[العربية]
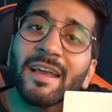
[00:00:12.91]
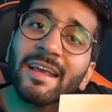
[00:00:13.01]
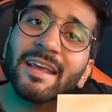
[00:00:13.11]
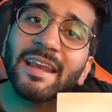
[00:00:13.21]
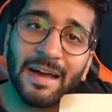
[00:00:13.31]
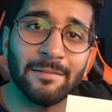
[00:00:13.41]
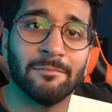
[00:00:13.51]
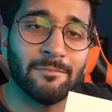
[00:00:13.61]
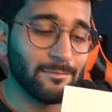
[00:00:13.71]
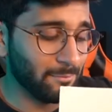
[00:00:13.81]
اي نعم
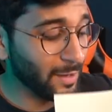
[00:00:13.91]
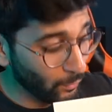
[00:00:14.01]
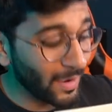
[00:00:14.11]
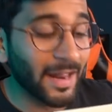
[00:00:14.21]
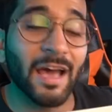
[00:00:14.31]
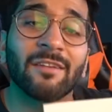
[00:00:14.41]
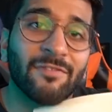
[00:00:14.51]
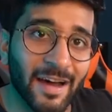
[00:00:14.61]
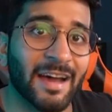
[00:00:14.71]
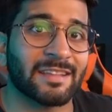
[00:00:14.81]
بالورق
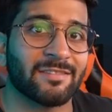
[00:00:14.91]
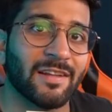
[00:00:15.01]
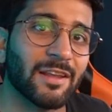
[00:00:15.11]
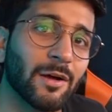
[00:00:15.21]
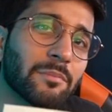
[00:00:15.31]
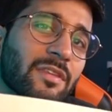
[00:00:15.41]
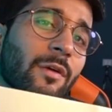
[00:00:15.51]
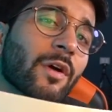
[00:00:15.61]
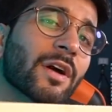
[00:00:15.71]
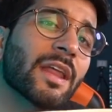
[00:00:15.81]
فقط فاليوم
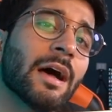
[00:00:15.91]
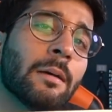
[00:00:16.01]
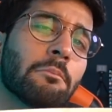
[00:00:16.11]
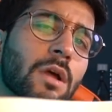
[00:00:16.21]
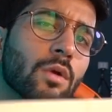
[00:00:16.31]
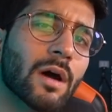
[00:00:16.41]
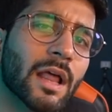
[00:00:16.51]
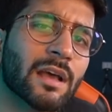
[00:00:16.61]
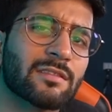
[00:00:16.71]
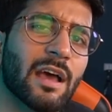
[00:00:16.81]
بسوي خدع
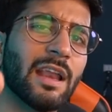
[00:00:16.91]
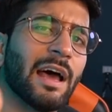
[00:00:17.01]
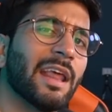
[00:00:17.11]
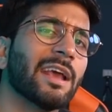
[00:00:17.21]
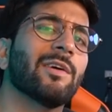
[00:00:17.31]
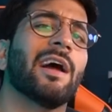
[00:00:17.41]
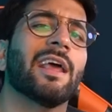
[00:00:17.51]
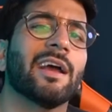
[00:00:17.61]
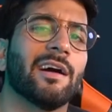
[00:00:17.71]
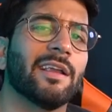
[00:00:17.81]
بالورق تسهل عليك
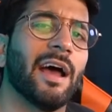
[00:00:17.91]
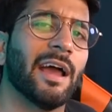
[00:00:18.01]
وعلي انا